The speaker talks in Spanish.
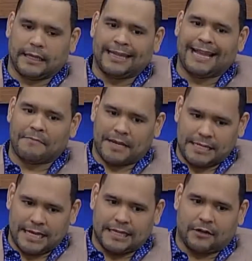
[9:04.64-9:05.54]
en las
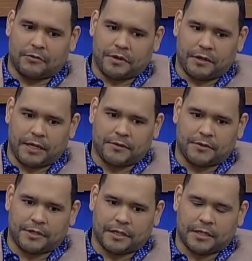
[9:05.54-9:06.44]
mañanas, lo veo en la
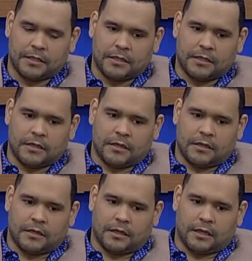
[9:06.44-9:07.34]
noche,
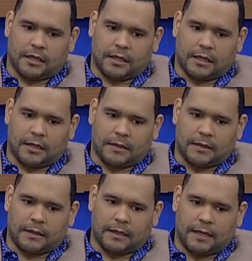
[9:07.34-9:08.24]
eh,
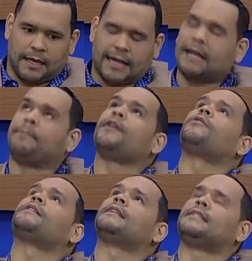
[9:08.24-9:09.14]
en el espejo
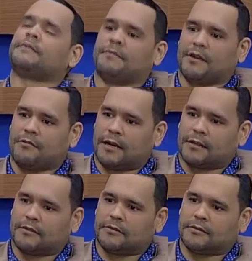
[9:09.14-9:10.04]
que está encima de mi cuarto,
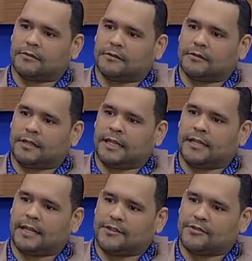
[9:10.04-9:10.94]
en
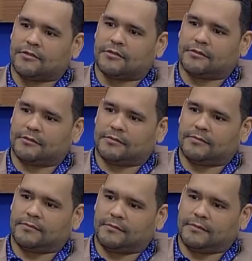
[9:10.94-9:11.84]
el techo.
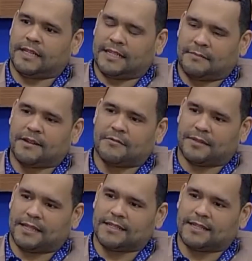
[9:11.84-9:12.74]
¿Cómo? Esa es mi
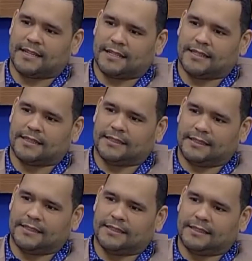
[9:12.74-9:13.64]
competencia.
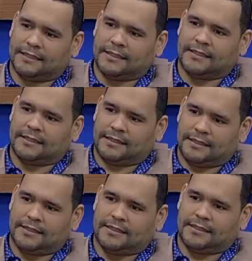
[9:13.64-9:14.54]

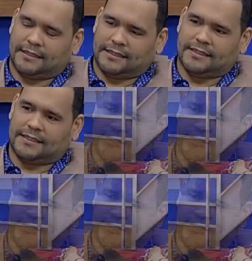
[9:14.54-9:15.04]
Pero tú mismo.